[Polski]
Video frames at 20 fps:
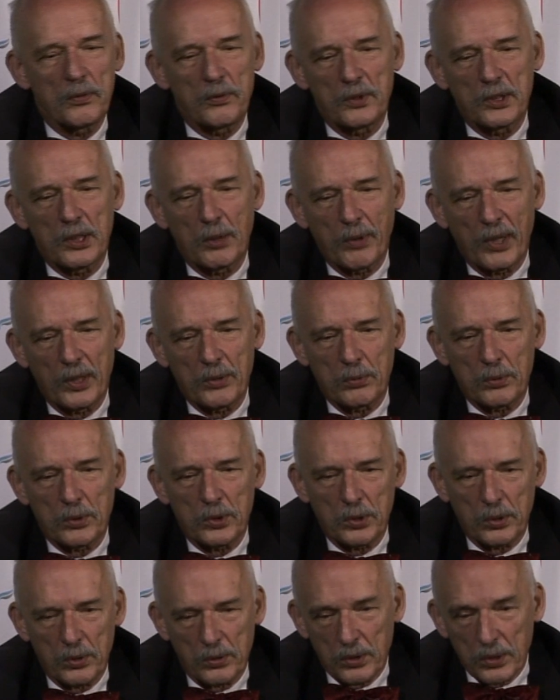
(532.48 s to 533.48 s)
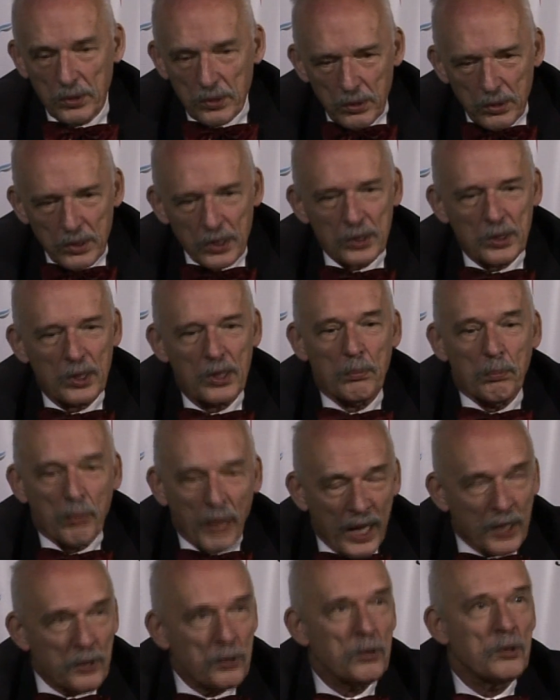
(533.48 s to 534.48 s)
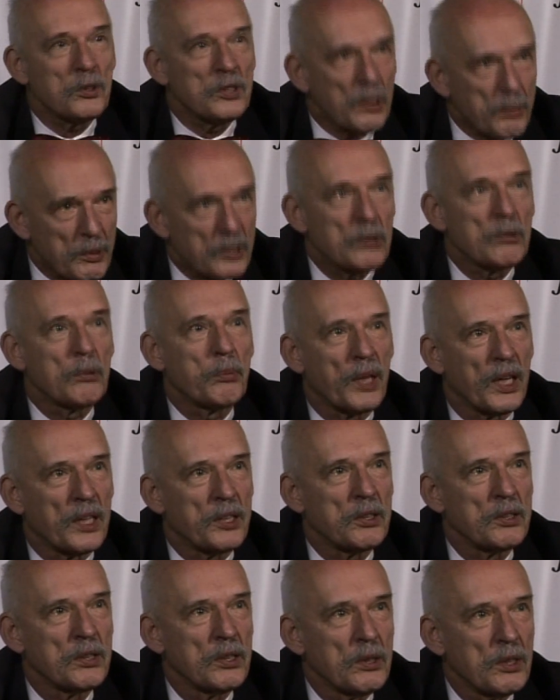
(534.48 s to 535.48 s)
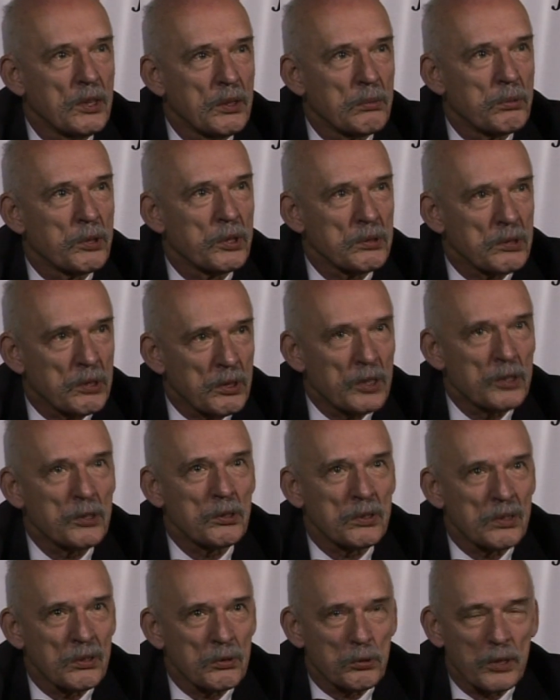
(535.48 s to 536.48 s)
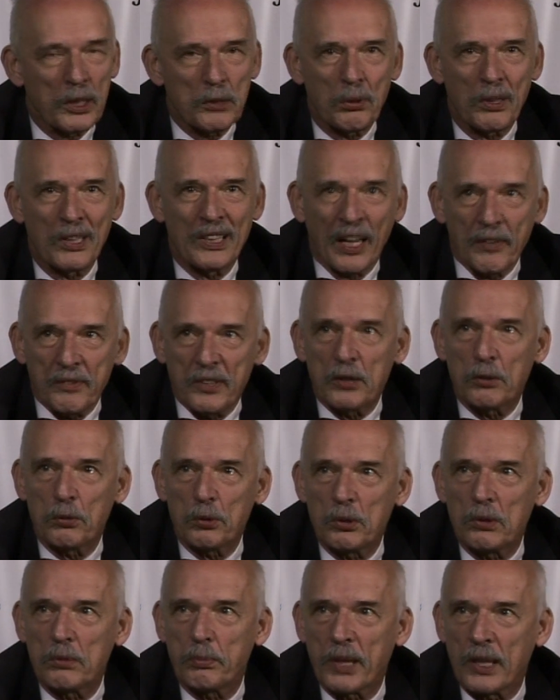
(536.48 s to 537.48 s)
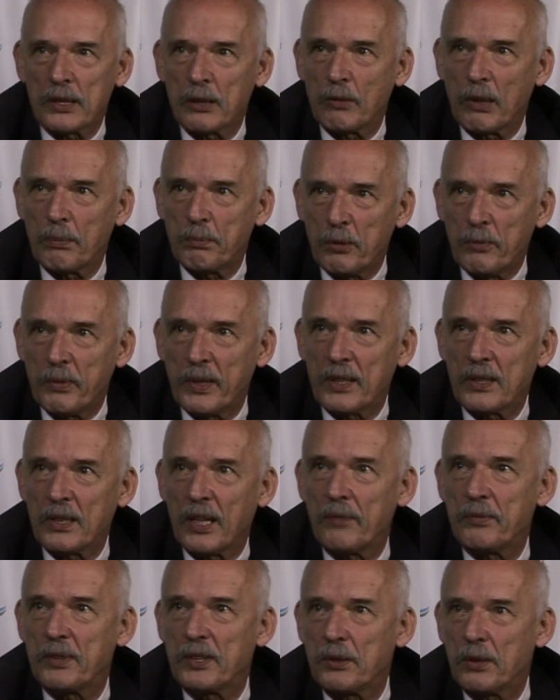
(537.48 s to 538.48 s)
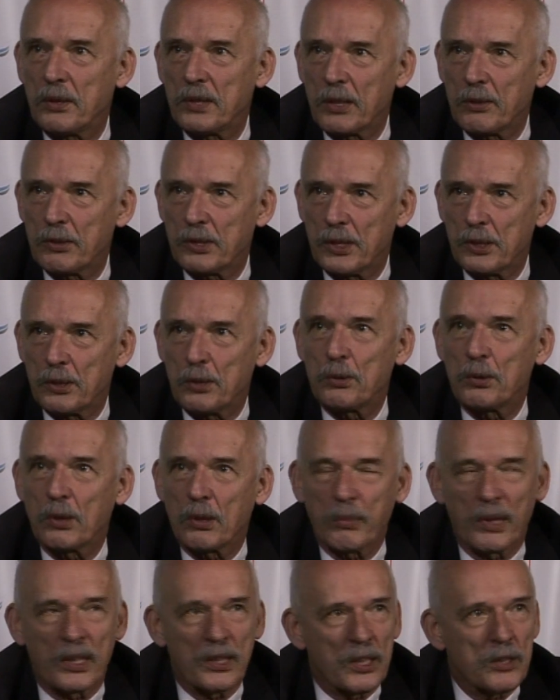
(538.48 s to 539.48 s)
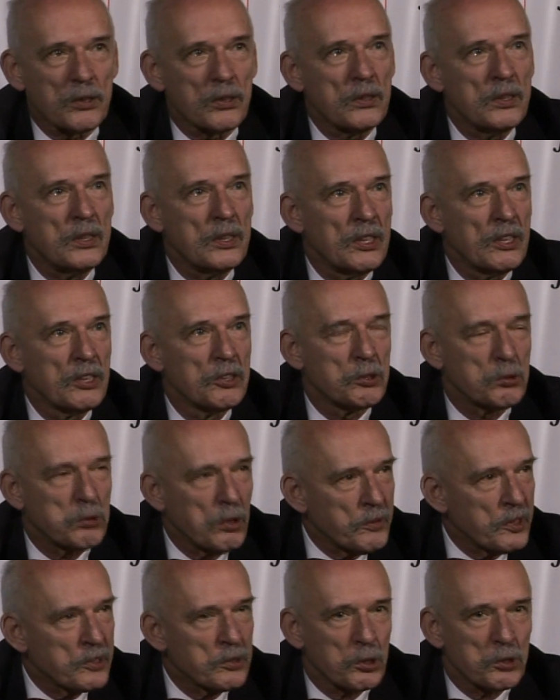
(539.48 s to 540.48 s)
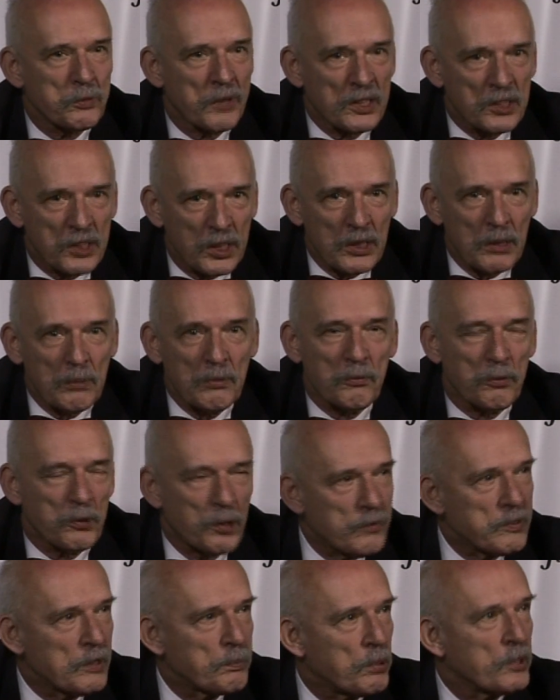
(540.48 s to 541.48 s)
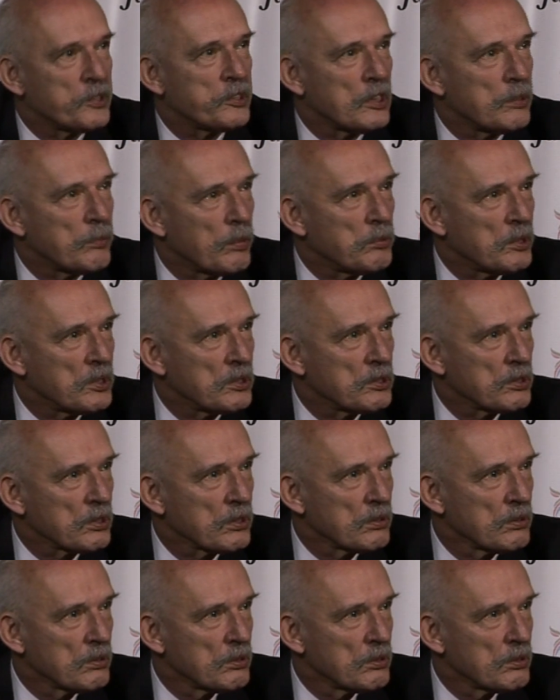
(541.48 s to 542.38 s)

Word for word: w działaniu, czy on, no, jeżeli ma, to go nie będziemy brać. Bo to jest człowiek, który nawyk już do brania łapówek, nawyk do tego, że to jest coś normalnego. Człowiek z doświadczeniem w Nowej Polsce nie ma miejsca.